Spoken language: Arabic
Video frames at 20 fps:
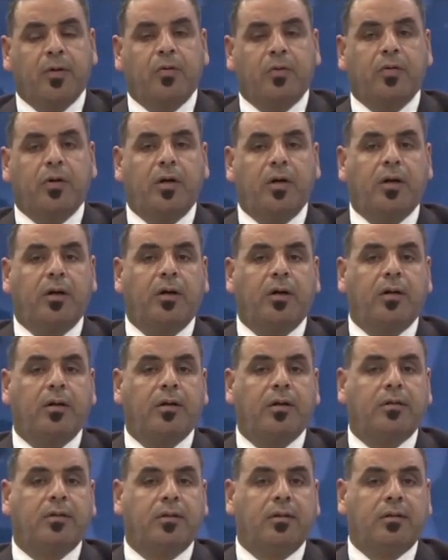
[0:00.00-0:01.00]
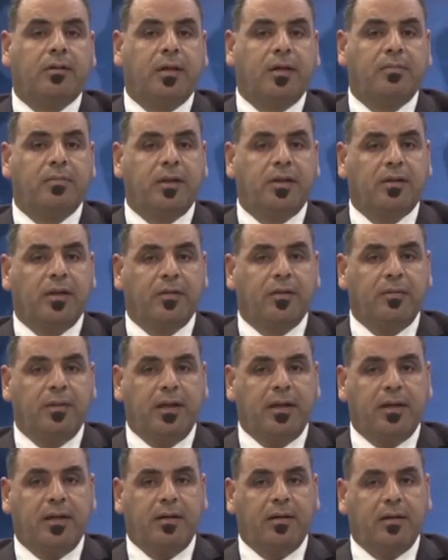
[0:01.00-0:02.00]
وتم
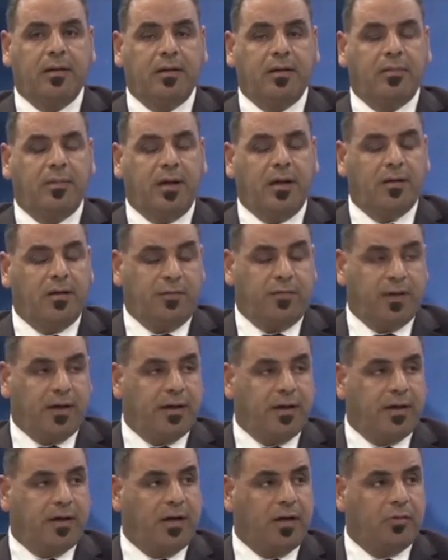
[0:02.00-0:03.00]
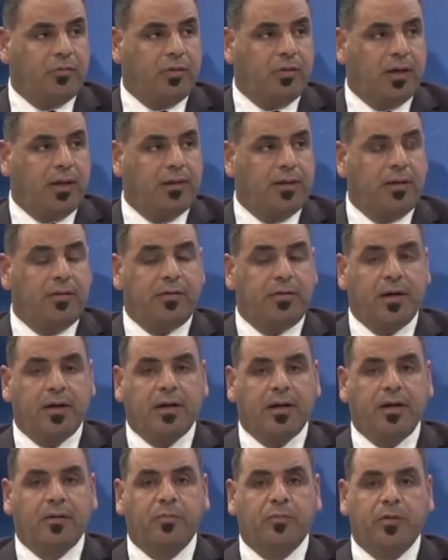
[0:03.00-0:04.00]
تضمين بعض الفقرات وهذه
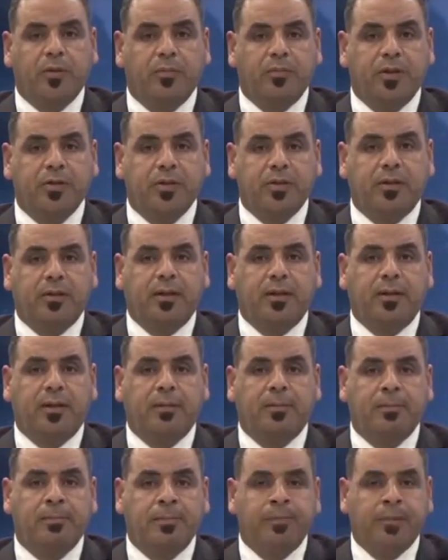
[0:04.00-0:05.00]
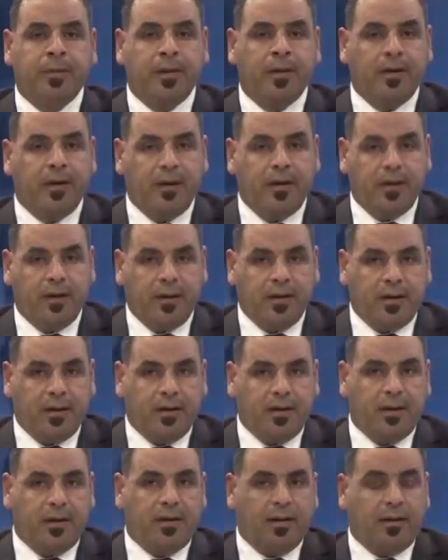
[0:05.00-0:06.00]
الفقرات مهمه جدا هي
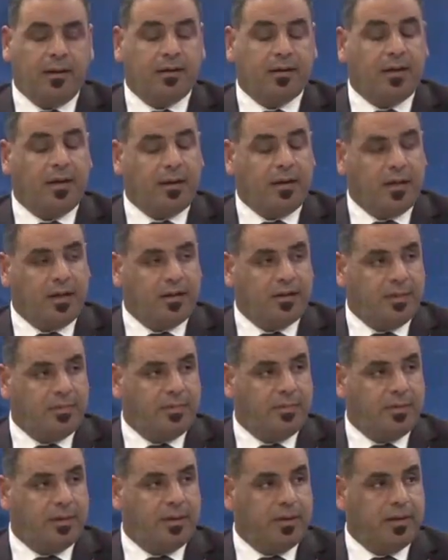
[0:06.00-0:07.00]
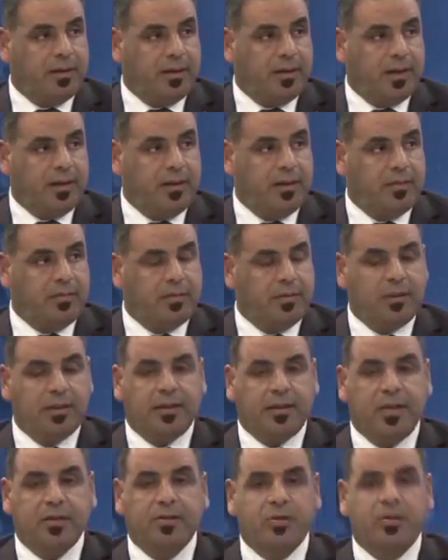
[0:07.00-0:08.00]
آه، اعطاء راتب آه، لمده
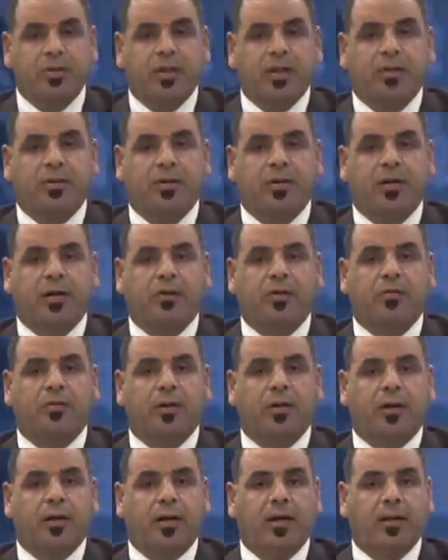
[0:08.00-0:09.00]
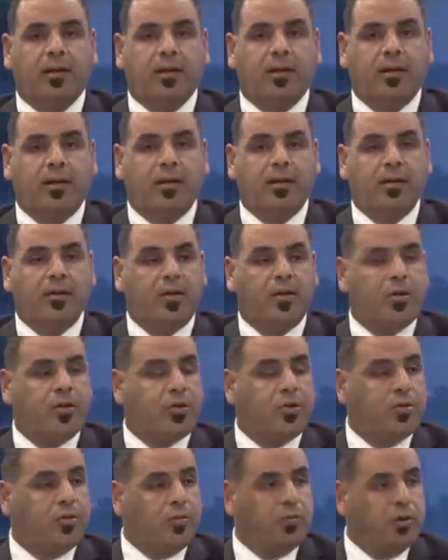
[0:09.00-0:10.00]
عشر سنوات وايضا
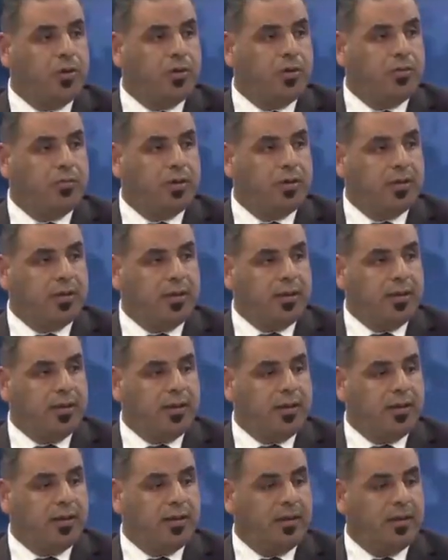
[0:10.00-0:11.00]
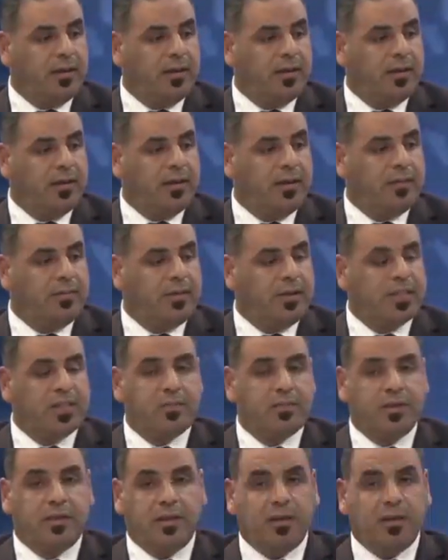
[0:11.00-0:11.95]
شمولهم بالتعيين آه، بنسبه